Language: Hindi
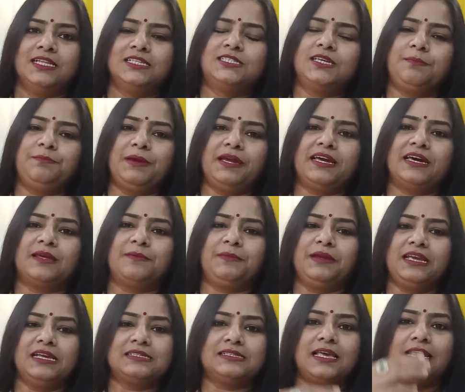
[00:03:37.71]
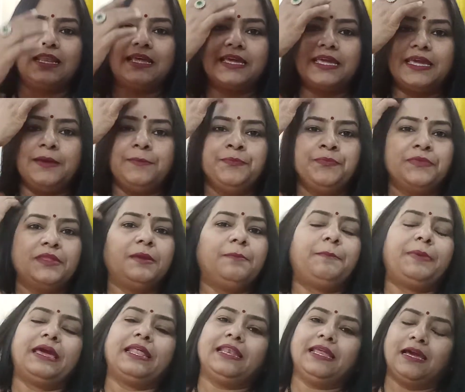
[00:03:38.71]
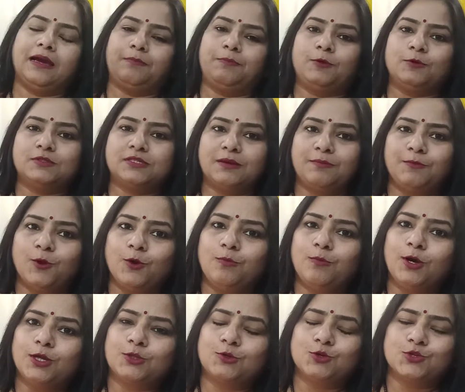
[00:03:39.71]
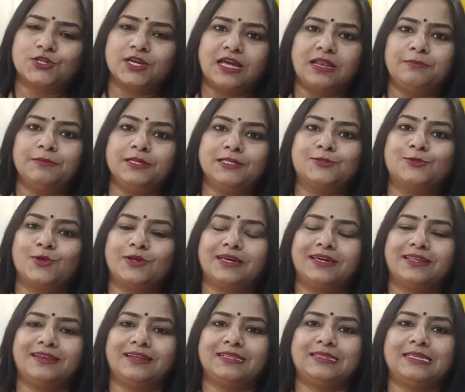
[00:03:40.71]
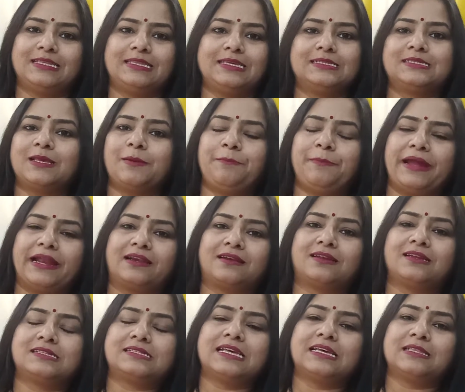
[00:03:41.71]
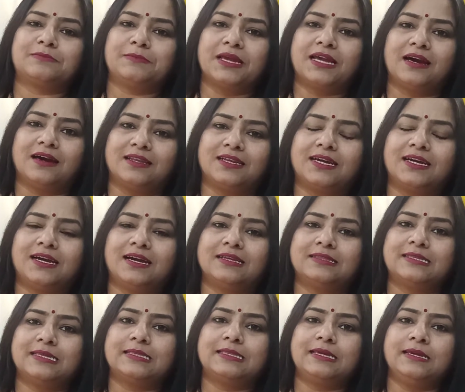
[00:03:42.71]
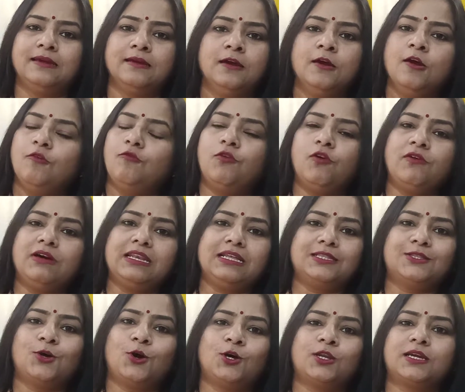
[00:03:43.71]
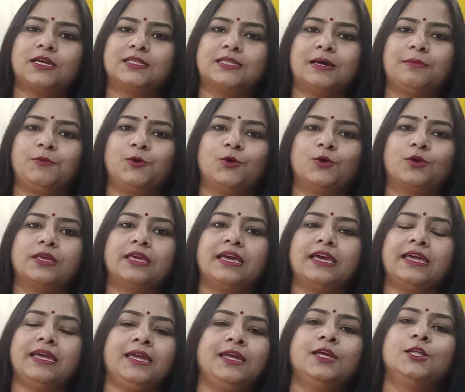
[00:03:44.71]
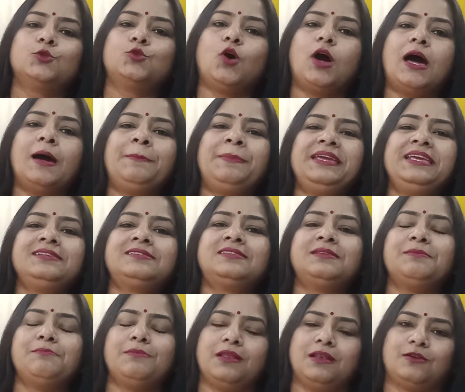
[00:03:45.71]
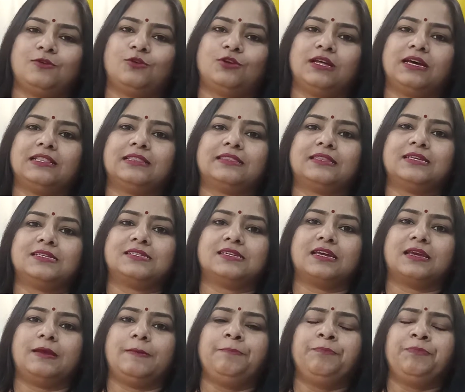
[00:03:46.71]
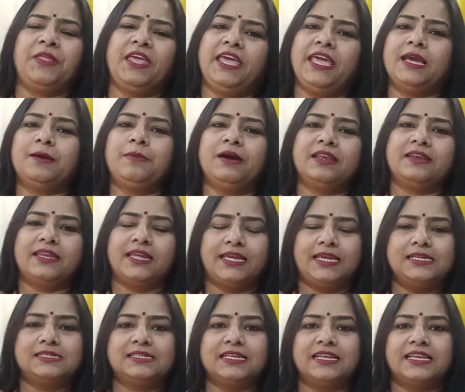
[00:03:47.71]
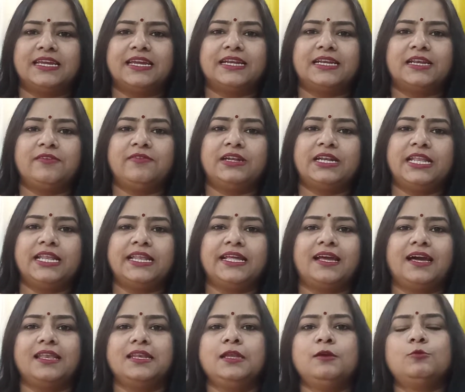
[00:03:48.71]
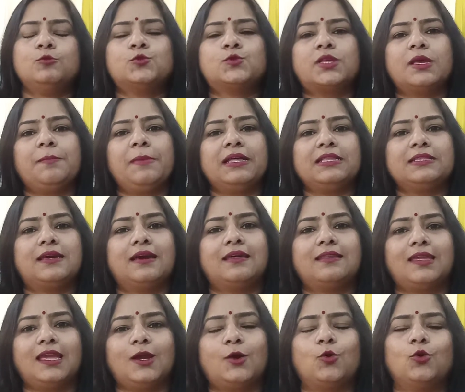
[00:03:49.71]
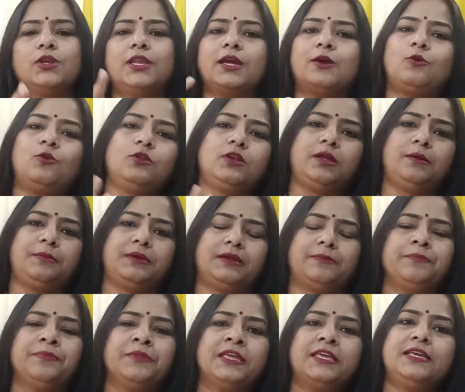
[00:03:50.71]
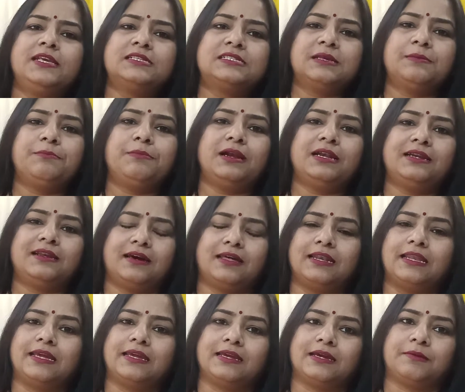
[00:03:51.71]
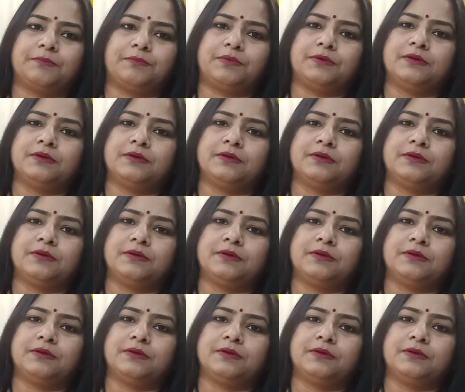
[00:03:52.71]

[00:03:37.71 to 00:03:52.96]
जब भी घर में ऐसा लगे कि पहले आप लोग सब लोग बहुत खुशहाल मिलजुल कर रहते थे सब बैठकर साथ में खाना खाते थे वो वाला दौर खत्म हो गया है तो आप इस सिंबल को डालते जाए एक बार रेकी से निगेटिविटी निकालिए उसके बाद घर के कोने कोने में ये सिंबल डालें आप